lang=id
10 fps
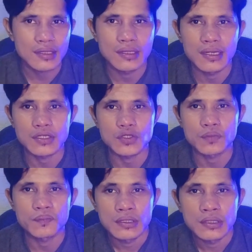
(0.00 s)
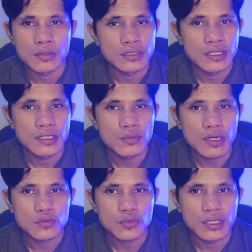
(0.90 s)
terdengar sob jadi
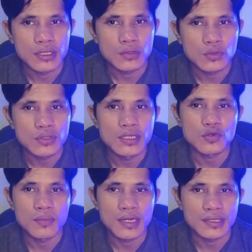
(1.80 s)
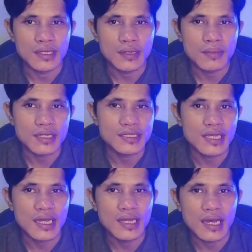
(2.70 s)
waktu itu di rumahnya masih
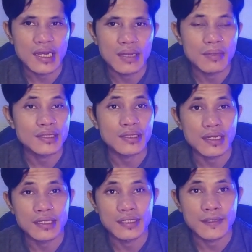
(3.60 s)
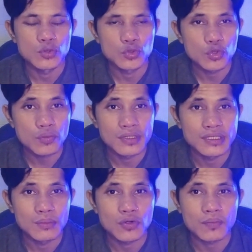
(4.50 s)
ada halaman tengahnya untuk
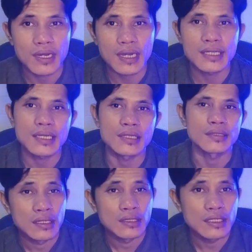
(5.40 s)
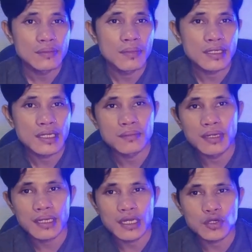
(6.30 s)
menjemur pakaian. Dan di bagian
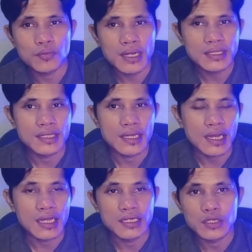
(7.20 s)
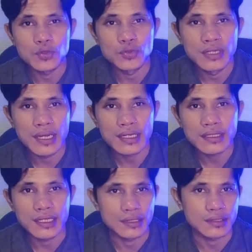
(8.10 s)
belakang rumahnya ada
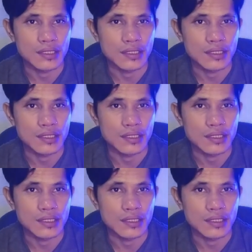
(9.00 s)
gudang yang